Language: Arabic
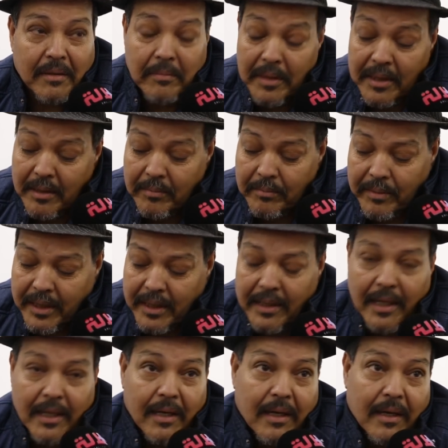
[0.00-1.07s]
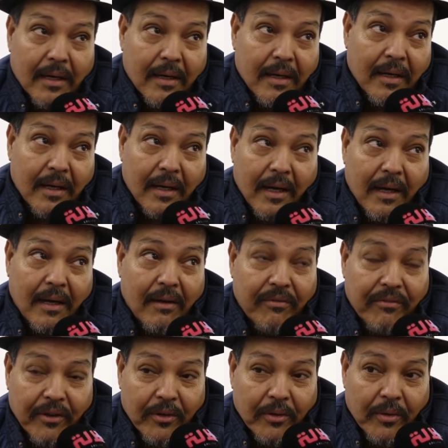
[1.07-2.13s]
مدام بعيد على على
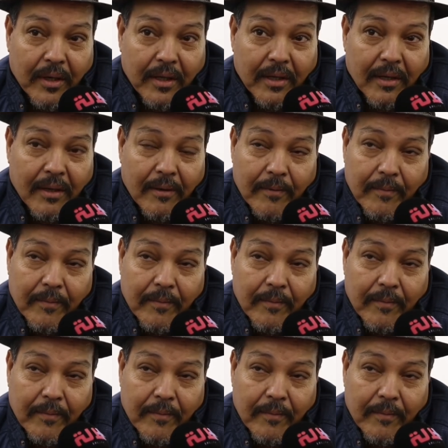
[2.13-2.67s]
الفن وهذا